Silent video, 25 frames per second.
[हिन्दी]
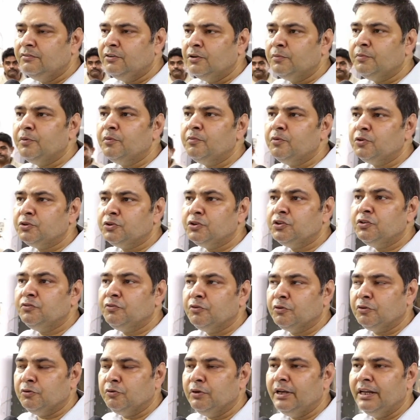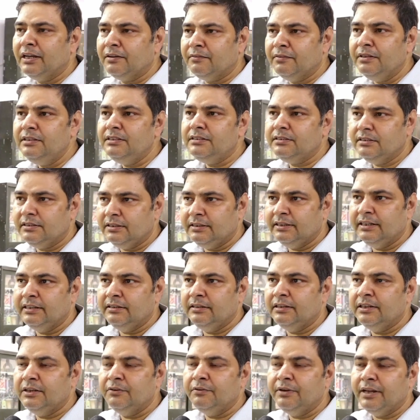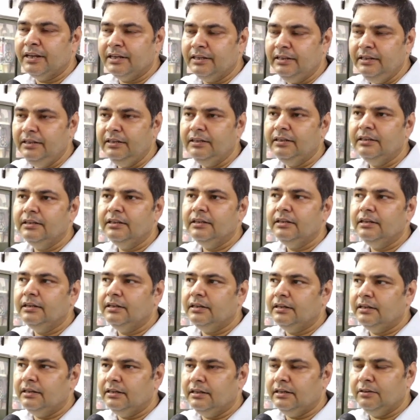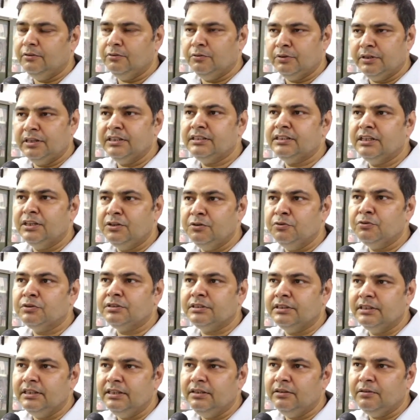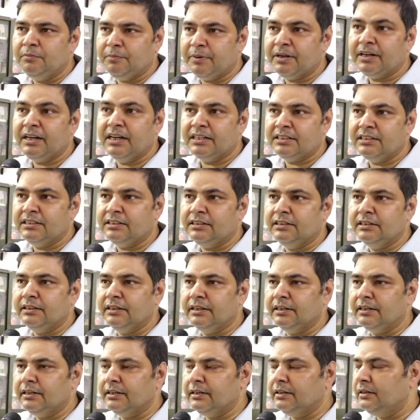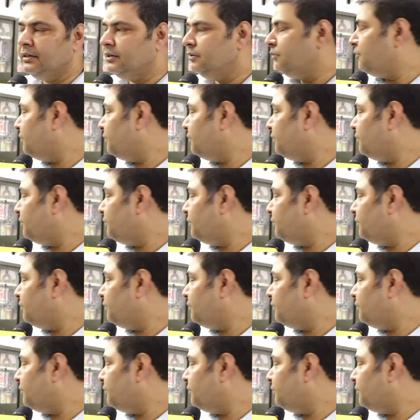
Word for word: फॉर प्रमोशन ऑफ उर्दू लैंग्वेज न्यू दिल्ली उनके सहयोग से प्रकाशित की गई है